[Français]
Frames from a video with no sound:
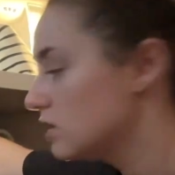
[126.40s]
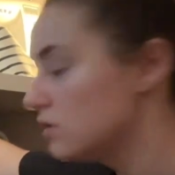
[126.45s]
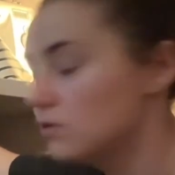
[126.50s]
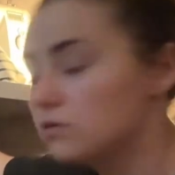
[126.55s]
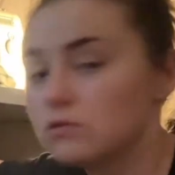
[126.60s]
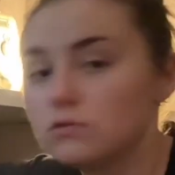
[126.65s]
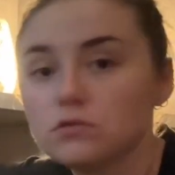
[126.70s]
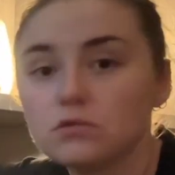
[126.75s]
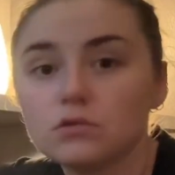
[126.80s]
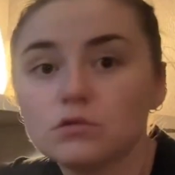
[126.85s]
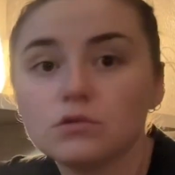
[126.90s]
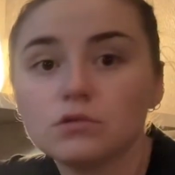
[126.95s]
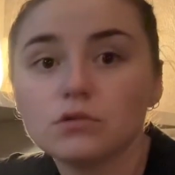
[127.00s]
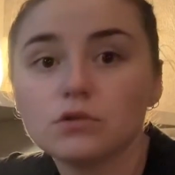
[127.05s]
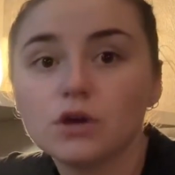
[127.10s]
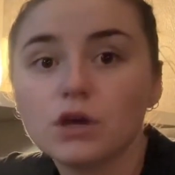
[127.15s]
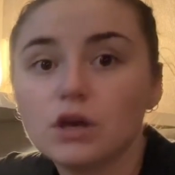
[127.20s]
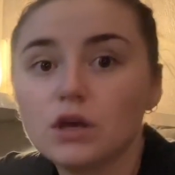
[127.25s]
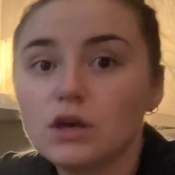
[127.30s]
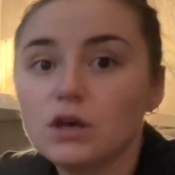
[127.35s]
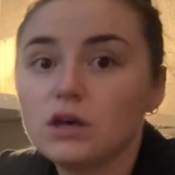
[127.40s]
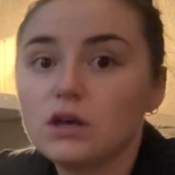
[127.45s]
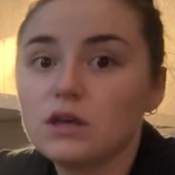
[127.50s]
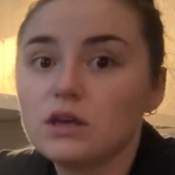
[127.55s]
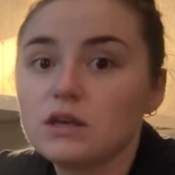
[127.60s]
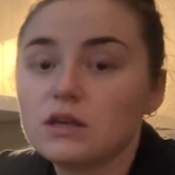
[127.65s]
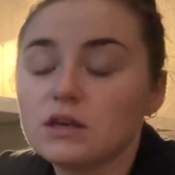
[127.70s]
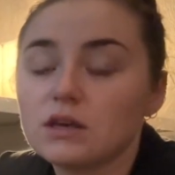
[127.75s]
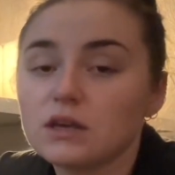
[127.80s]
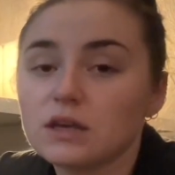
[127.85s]
dans une euh,
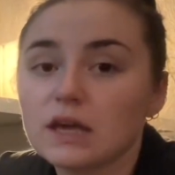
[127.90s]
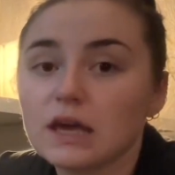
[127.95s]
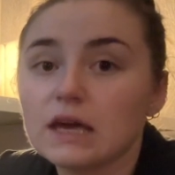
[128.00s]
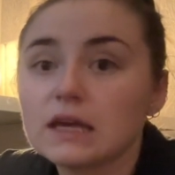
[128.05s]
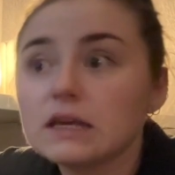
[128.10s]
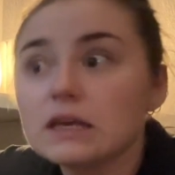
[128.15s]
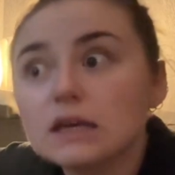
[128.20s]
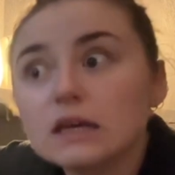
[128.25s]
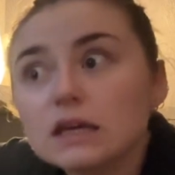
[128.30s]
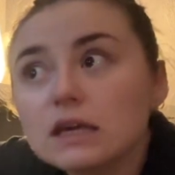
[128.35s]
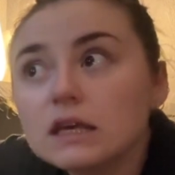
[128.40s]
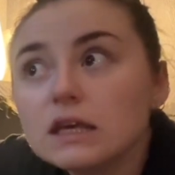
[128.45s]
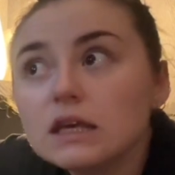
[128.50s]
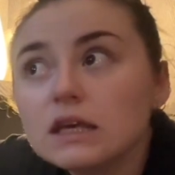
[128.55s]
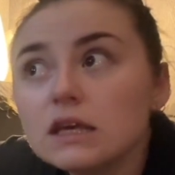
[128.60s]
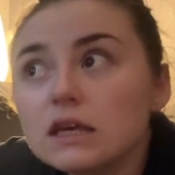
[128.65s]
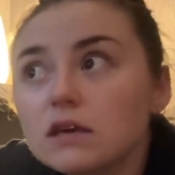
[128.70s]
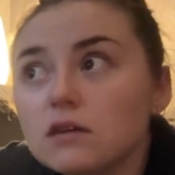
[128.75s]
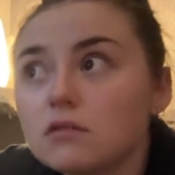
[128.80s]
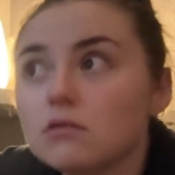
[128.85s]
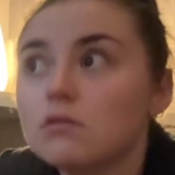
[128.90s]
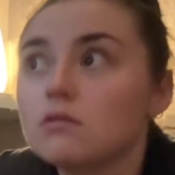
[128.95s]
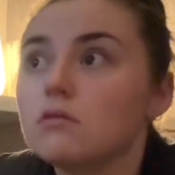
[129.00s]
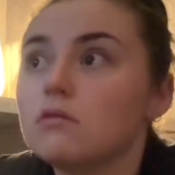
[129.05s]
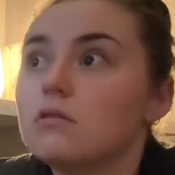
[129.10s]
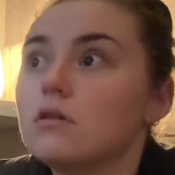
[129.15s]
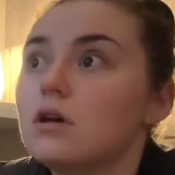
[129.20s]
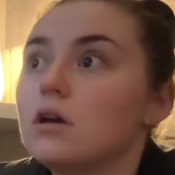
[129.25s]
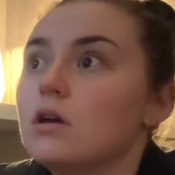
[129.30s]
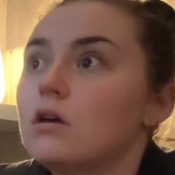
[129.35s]
quincaillerie, euh,
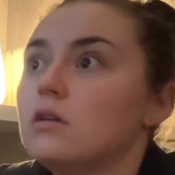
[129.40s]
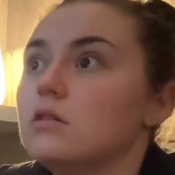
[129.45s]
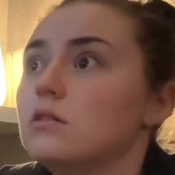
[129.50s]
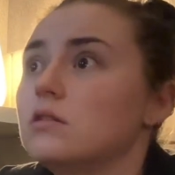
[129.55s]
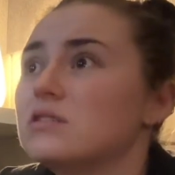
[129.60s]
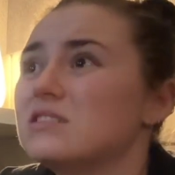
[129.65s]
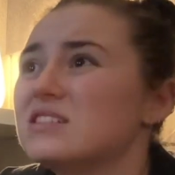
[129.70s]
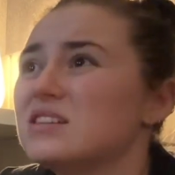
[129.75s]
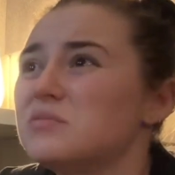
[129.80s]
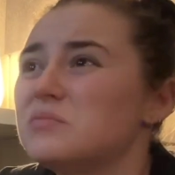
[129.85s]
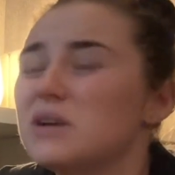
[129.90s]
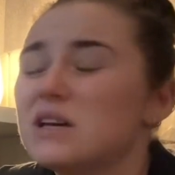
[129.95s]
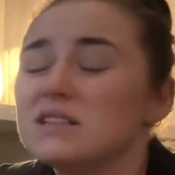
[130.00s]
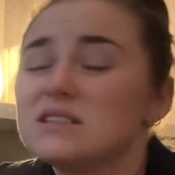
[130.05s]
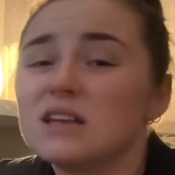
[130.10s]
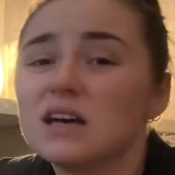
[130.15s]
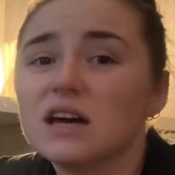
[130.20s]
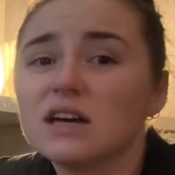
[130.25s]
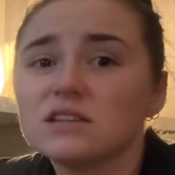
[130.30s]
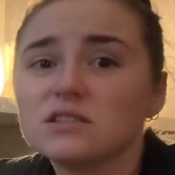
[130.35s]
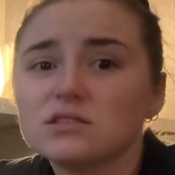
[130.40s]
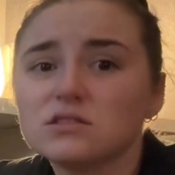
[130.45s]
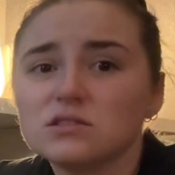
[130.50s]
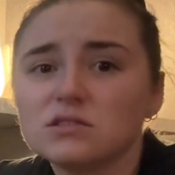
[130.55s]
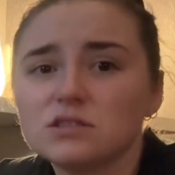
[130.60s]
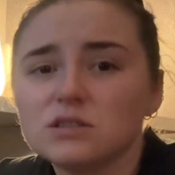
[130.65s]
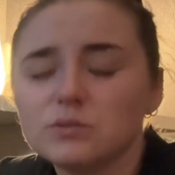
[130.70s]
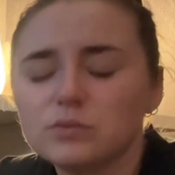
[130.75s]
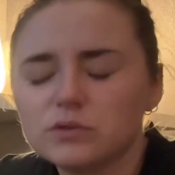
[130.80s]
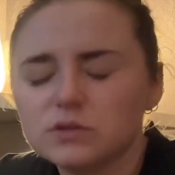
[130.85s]
dans un bazar, je
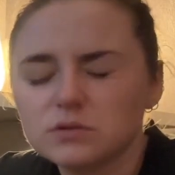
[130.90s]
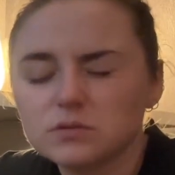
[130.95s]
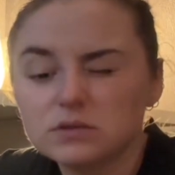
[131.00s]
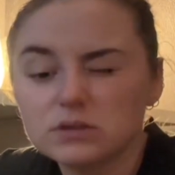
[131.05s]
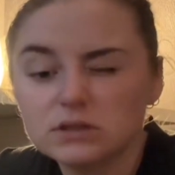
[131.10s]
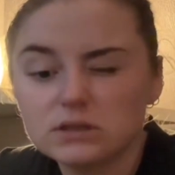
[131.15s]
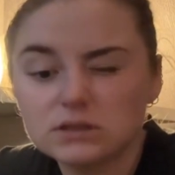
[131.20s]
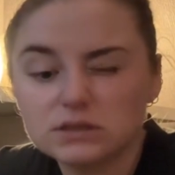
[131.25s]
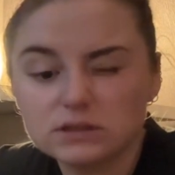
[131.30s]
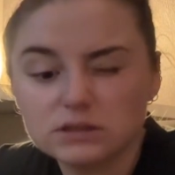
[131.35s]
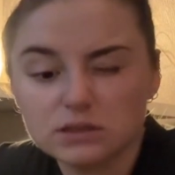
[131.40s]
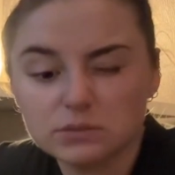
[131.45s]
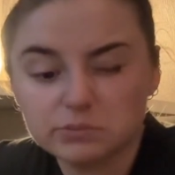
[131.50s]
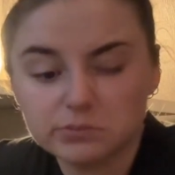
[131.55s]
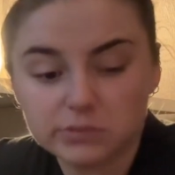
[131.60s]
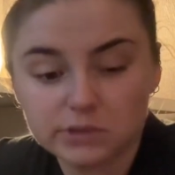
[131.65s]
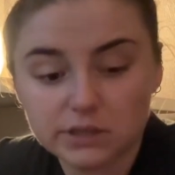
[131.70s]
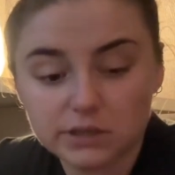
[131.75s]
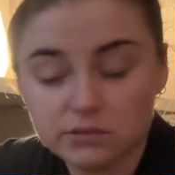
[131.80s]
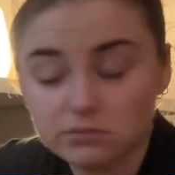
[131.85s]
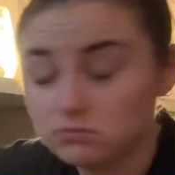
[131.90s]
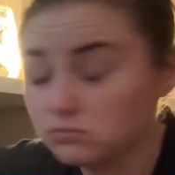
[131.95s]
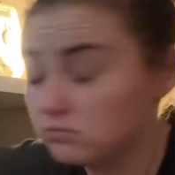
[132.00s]
sais plus comment ça s'appelait.